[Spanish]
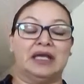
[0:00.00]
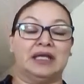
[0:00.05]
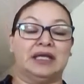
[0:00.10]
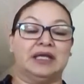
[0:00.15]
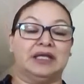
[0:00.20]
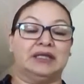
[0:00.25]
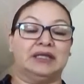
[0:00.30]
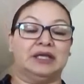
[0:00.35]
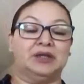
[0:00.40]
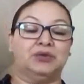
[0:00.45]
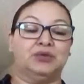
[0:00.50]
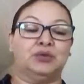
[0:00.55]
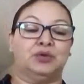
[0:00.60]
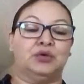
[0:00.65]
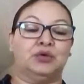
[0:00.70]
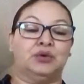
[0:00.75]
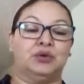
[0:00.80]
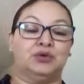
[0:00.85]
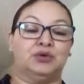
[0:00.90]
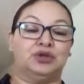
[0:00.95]
y quita tu
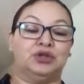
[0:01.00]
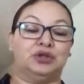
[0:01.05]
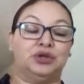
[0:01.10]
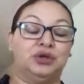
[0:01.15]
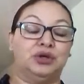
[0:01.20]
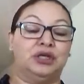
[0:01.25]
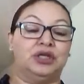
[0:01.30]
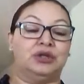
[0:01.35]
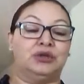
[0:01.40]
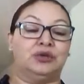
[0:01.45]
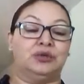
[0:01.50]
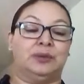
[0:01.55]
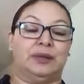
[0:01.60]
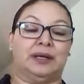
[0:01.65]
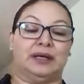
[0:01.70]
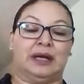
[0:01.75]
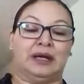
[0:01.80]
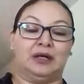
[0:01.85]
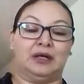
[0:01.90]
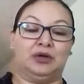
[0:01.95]
orgullo y tu
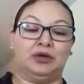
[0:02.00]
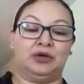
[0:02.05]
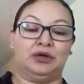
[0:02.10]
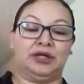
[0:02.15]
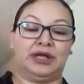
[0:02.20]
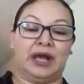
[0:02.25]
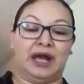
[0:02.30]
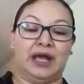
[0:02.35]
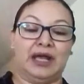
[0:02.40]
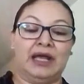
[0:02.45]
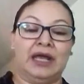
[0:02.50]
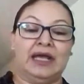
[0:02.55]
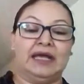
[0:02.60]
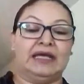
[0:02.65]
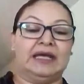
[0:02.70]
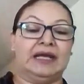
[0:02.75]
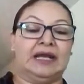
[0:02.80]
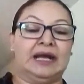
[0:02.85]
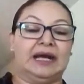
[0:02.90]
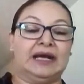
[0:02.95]
vanagloria
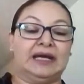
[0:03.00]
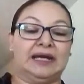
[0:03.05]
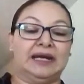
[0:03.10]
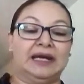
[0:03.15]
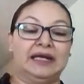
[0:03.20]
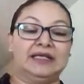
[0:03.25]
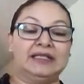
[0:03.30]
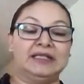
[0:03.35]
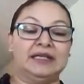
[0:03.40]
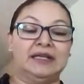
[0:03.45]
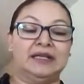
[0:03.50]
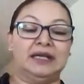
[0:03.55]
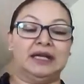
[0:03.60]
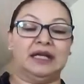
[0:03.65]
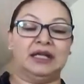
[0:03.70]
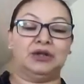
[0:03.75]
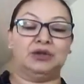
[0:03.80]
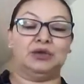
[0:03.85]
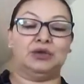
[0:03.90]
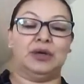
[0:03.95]
y la creencia de
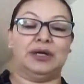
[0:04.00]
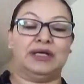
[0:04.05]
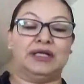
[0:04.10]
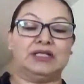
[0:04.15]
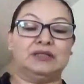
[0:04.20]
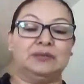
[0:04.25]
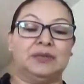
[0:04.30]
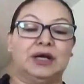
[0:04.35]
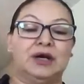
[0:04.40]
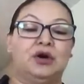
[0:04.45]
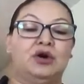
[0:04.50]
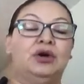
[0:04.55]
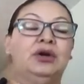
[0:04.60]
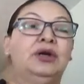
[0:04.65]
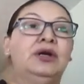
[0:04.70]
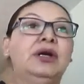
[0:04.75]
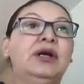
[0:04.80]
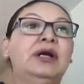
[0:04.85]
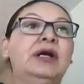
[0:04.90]
que tú eres mejor